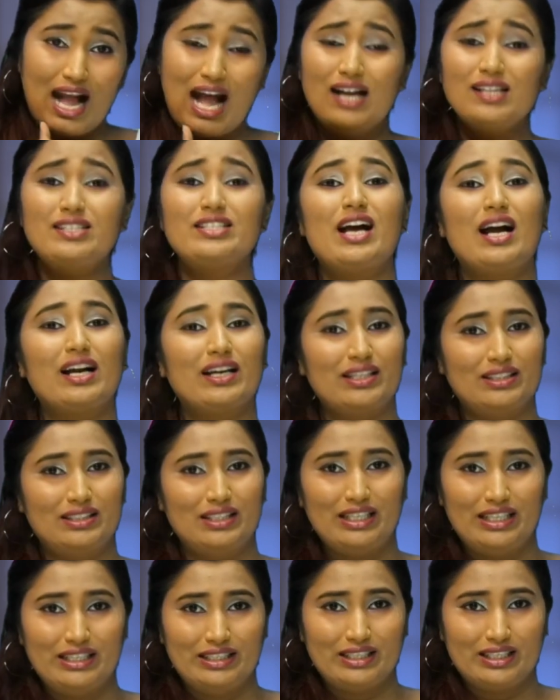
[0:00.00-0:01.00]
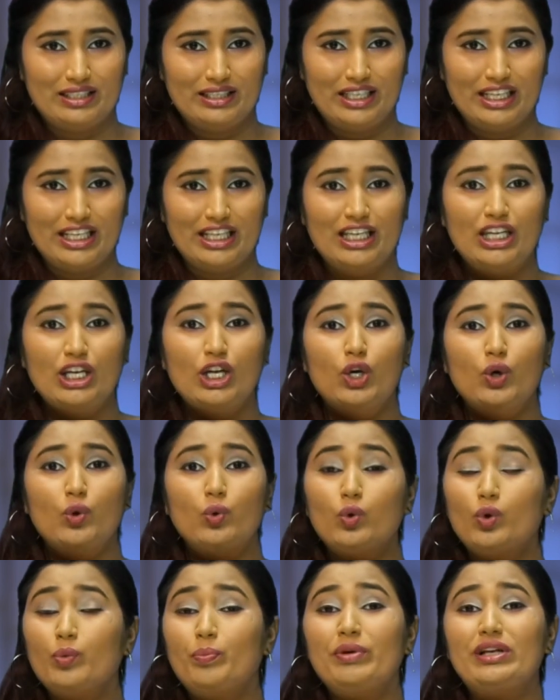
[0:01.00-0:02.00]
ఆ జాగ్రత్తలు ఏంటంటే
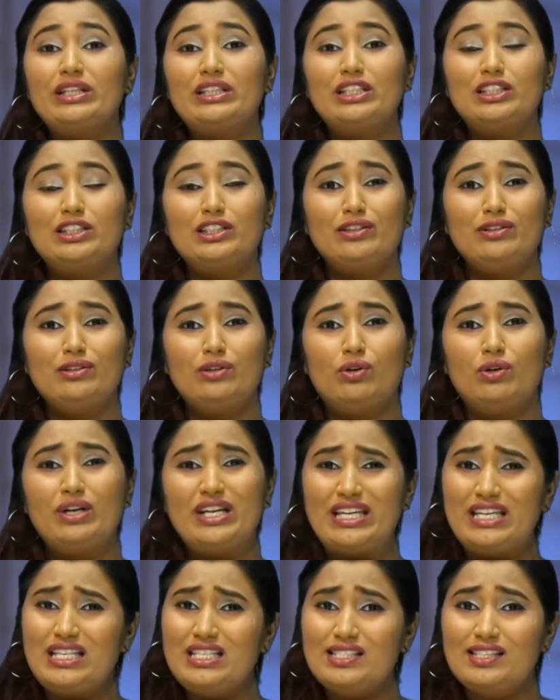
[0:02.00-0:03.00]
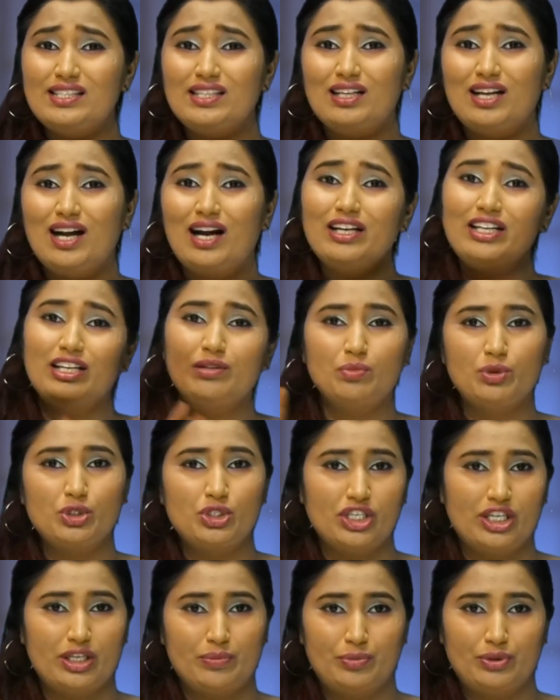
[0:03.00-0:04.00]
ఊపిరితిత్తుల్లో ఈజీగా నిమ్ము
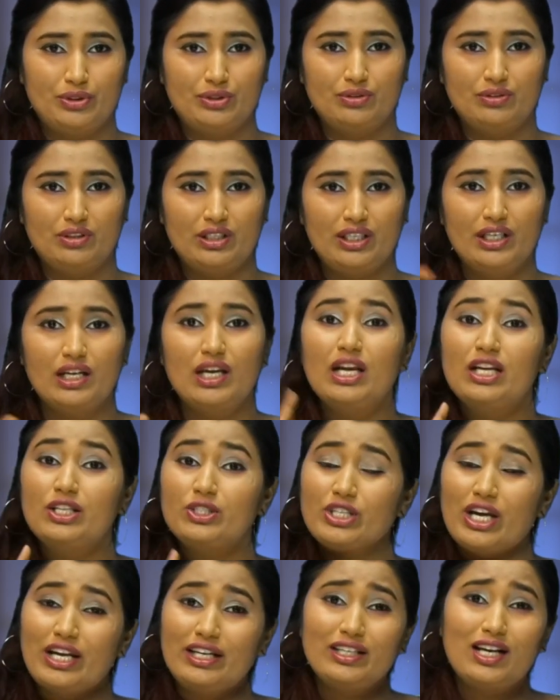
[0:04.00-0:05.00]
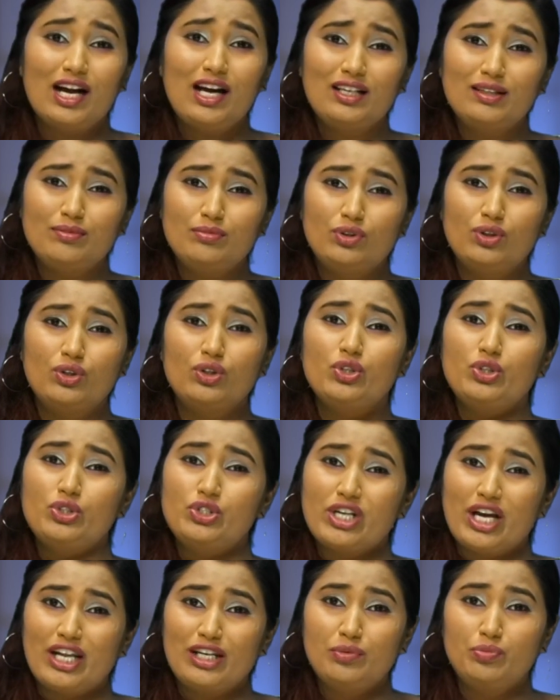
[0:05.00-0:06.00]
చేరిపోతుంది చలికాలంలో
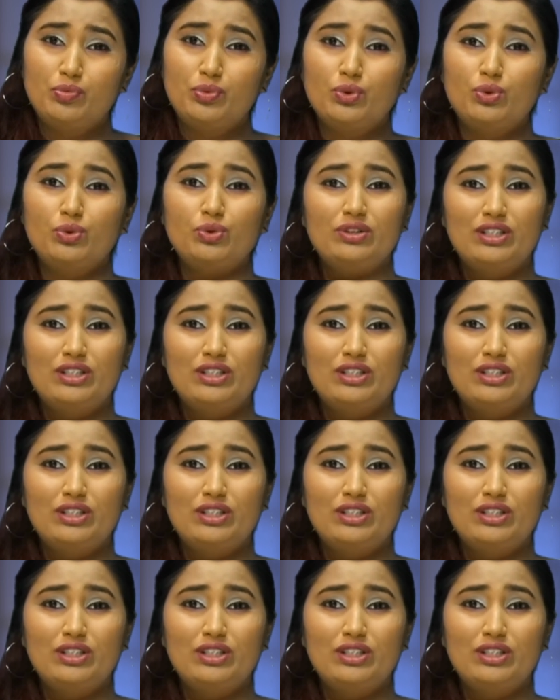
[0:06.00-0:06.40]
జలుబు